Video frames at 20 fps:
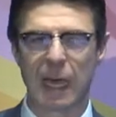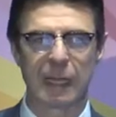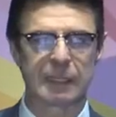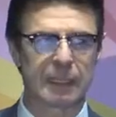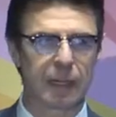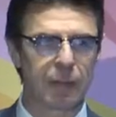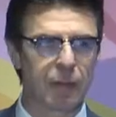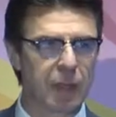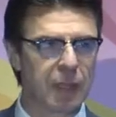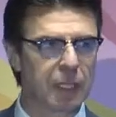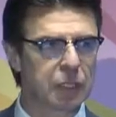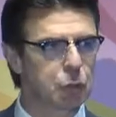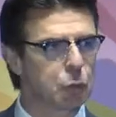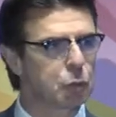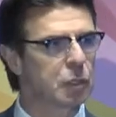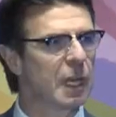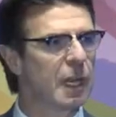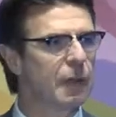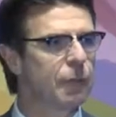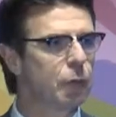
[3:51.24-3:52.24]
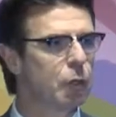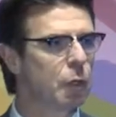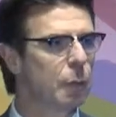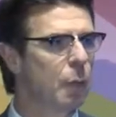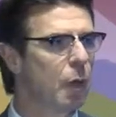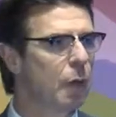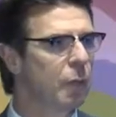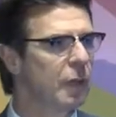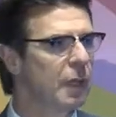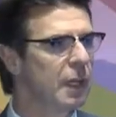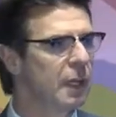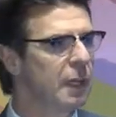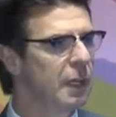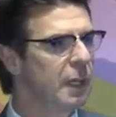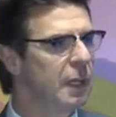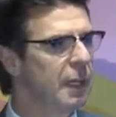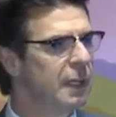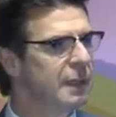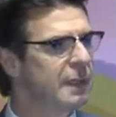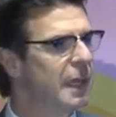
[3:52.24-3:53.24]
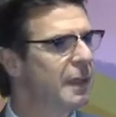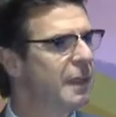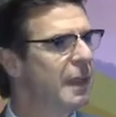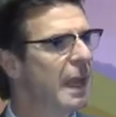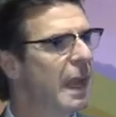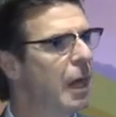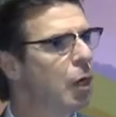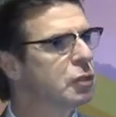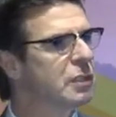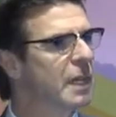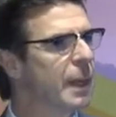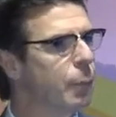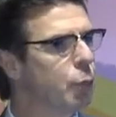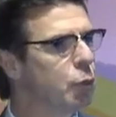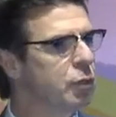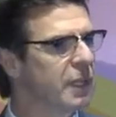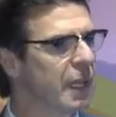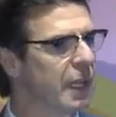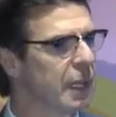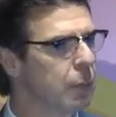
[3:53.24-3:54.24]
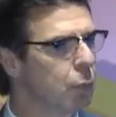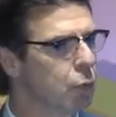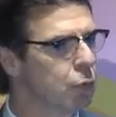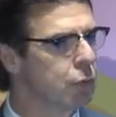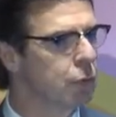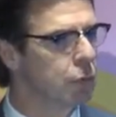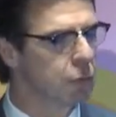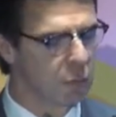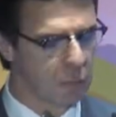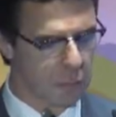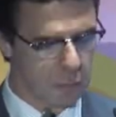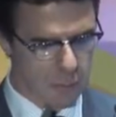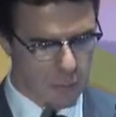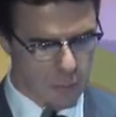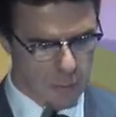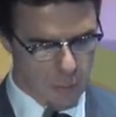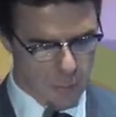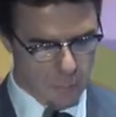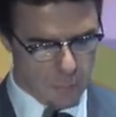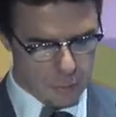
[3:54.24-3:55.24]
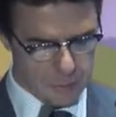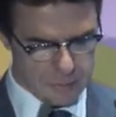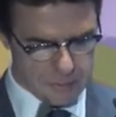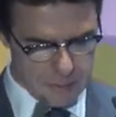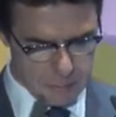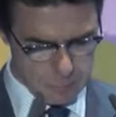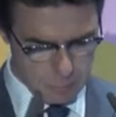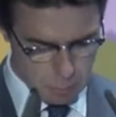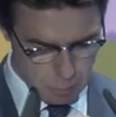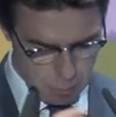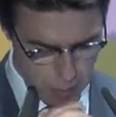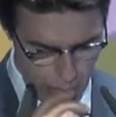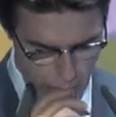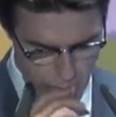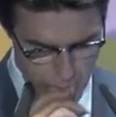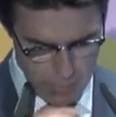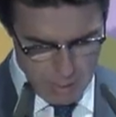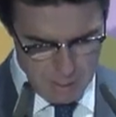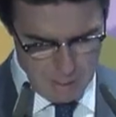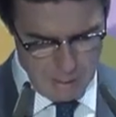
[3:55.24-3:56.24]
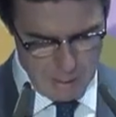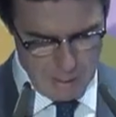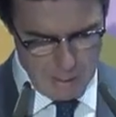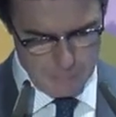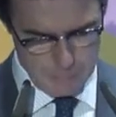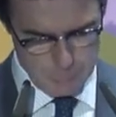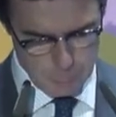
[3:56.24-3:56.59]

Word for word: a través de tu teléfono móvil desde la otra punta del mundo. Por tanto, el